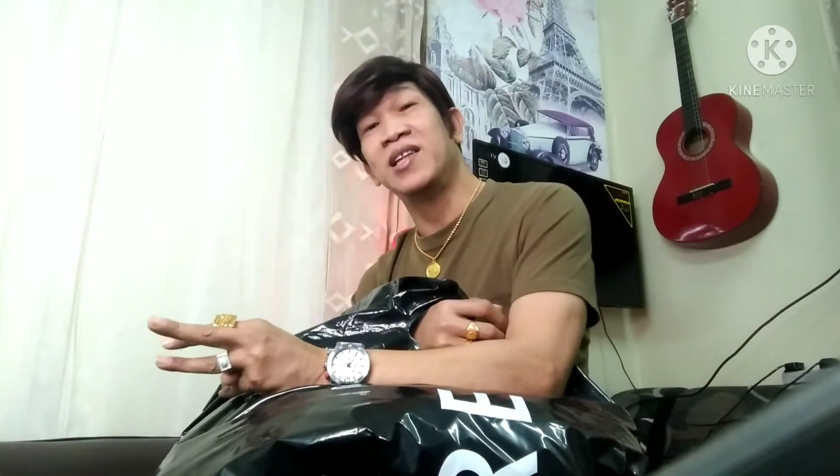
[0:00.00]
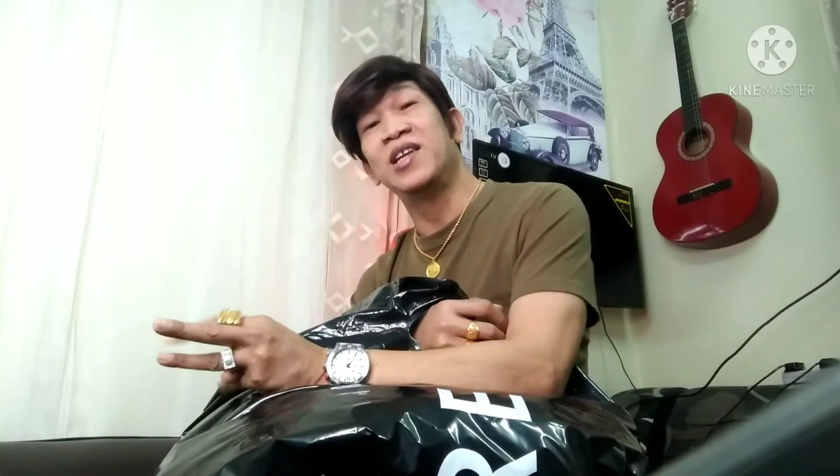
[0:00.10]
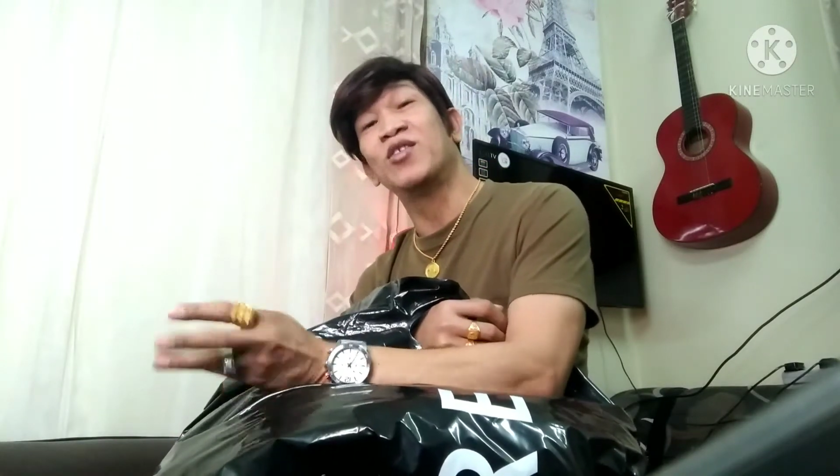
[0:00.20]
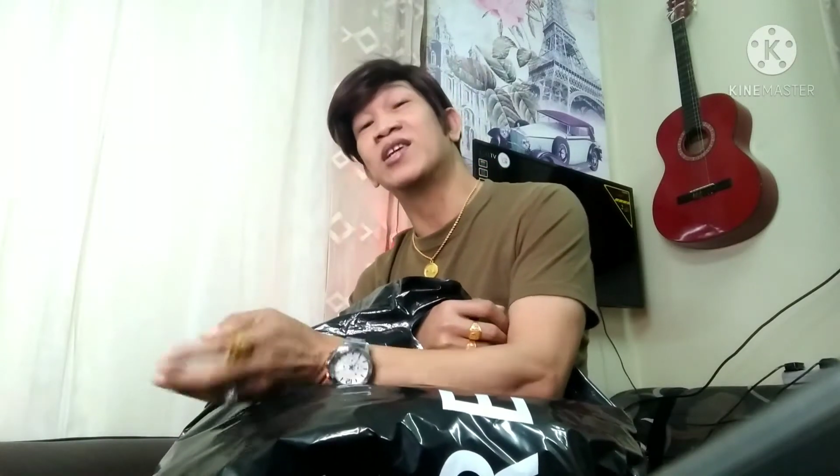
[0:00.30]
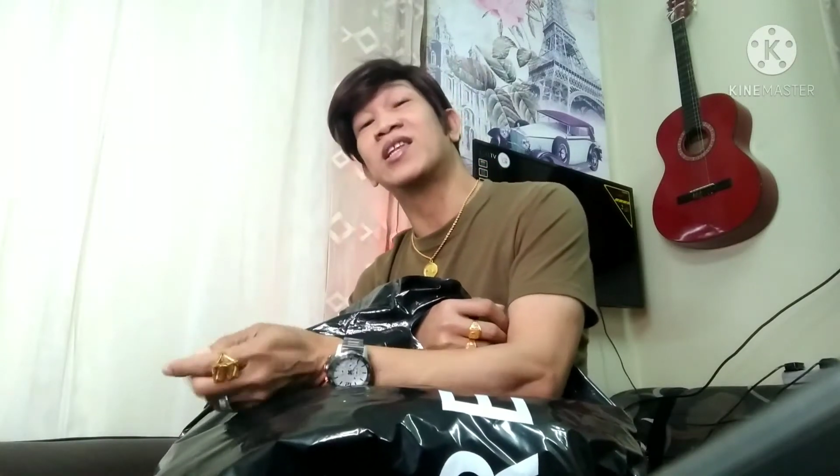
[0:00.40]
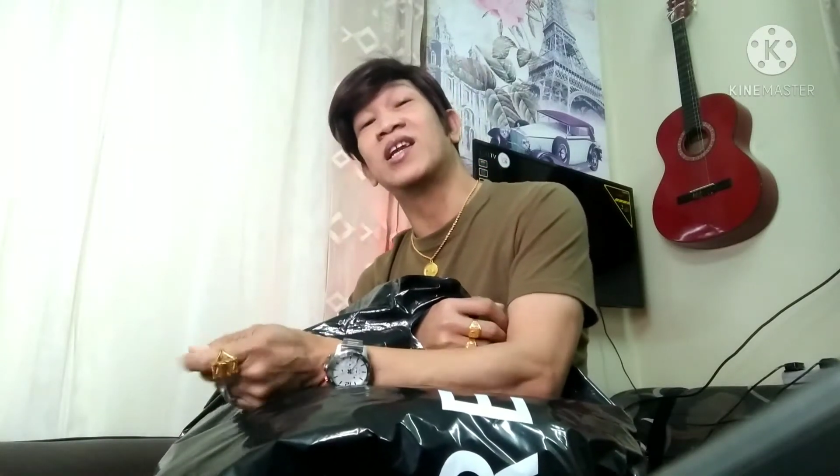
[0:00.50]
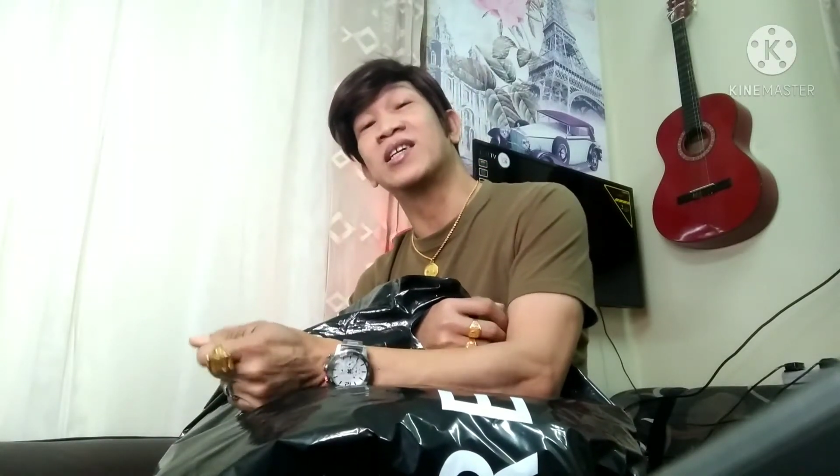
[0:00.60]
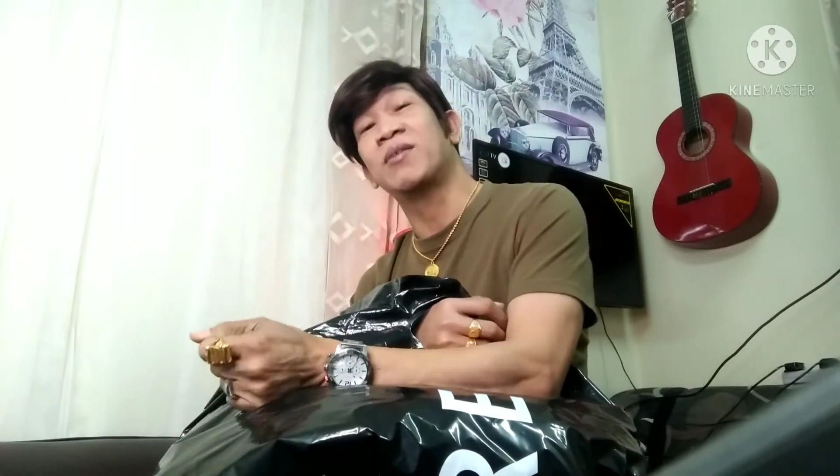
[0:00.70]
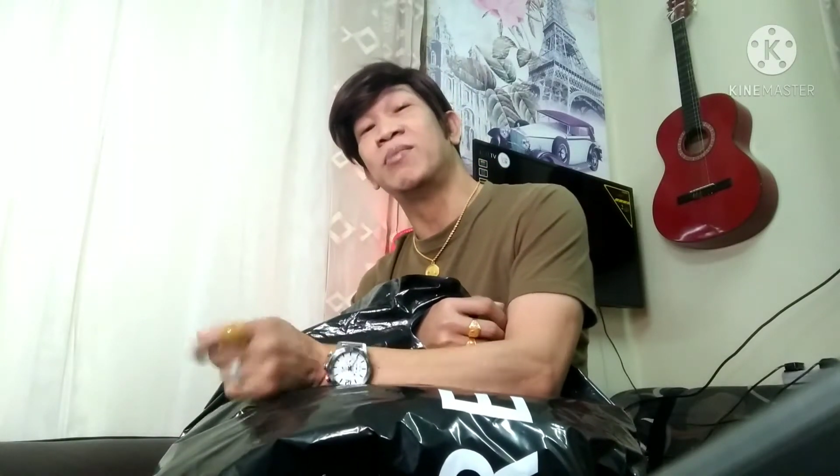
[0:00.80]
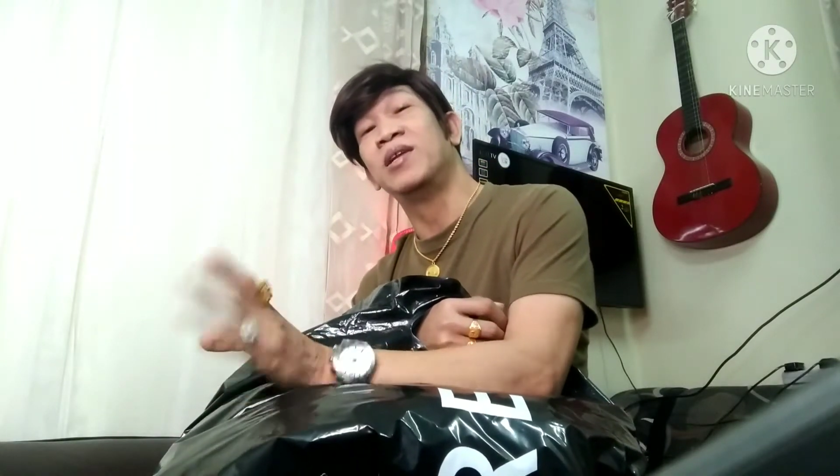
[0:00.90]
Hindi ko na talaga
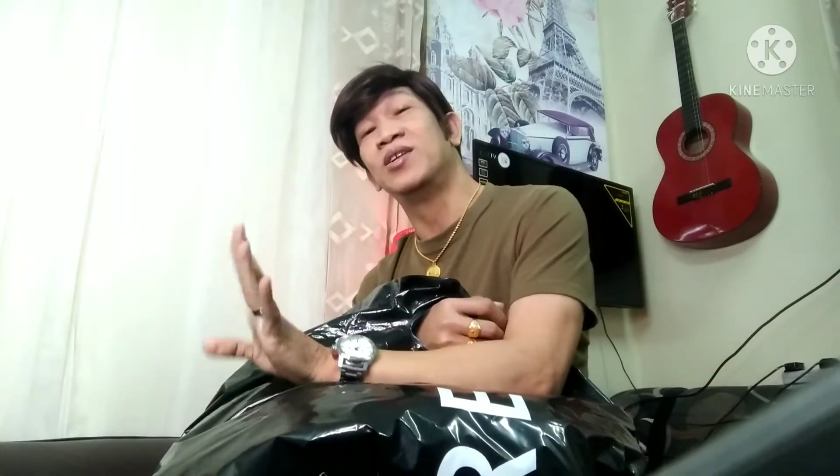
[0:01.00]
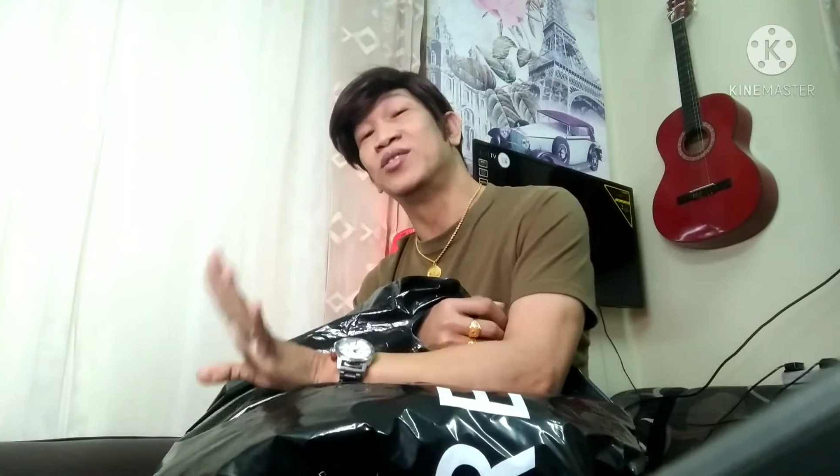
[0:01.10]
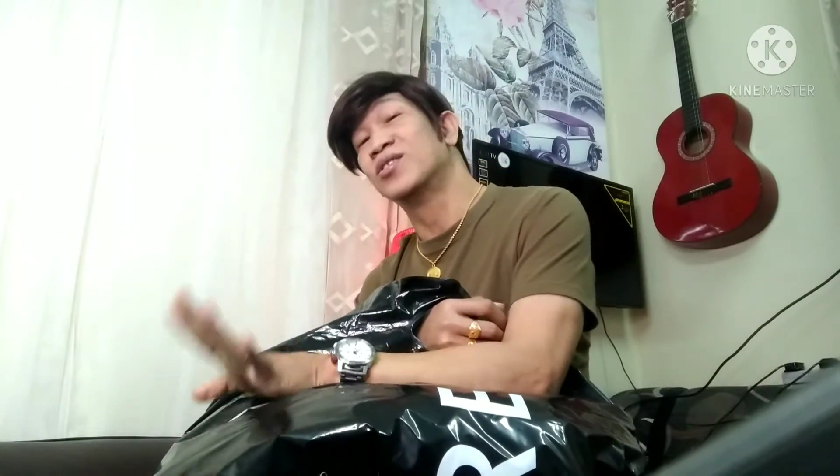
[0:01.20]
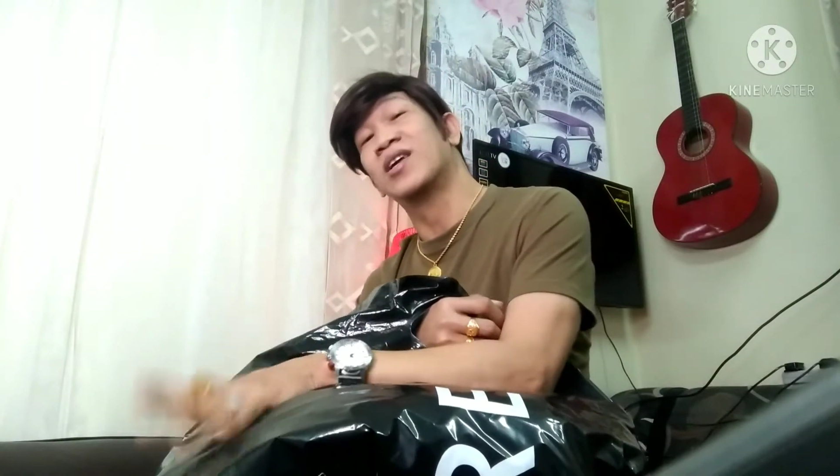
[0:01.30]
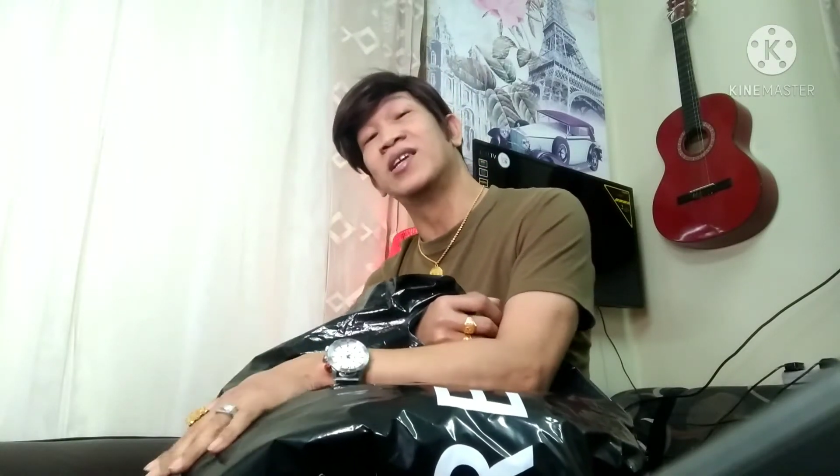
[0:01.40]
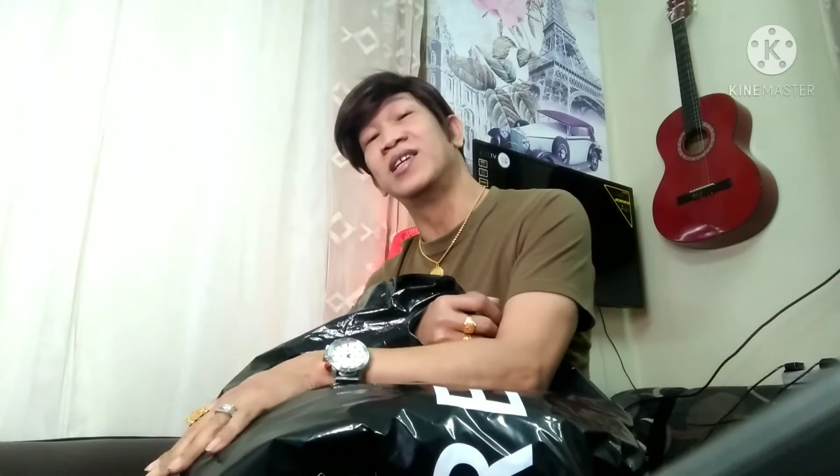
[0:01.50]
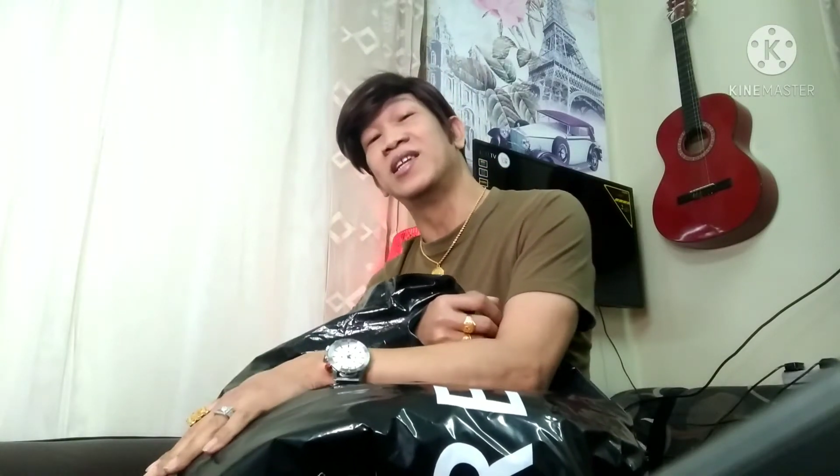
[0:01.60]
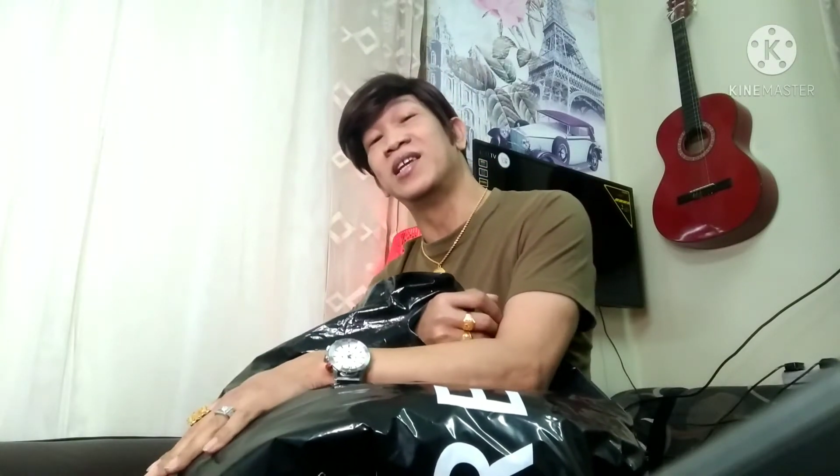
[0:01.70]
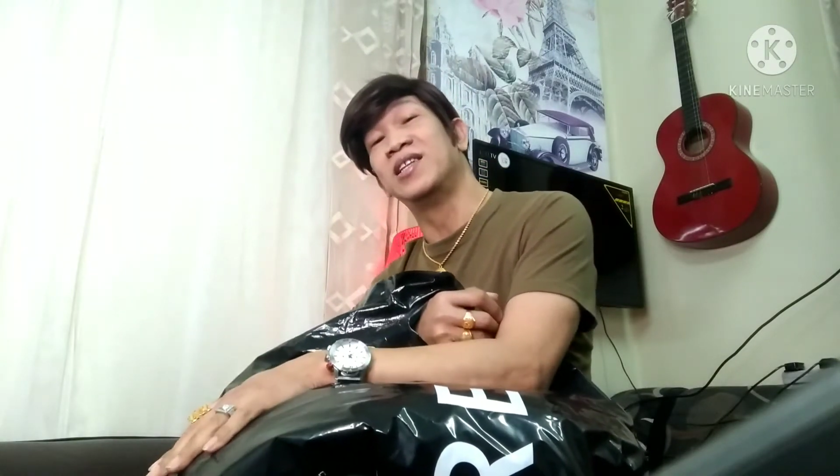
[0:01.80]
sa binidyo kanina.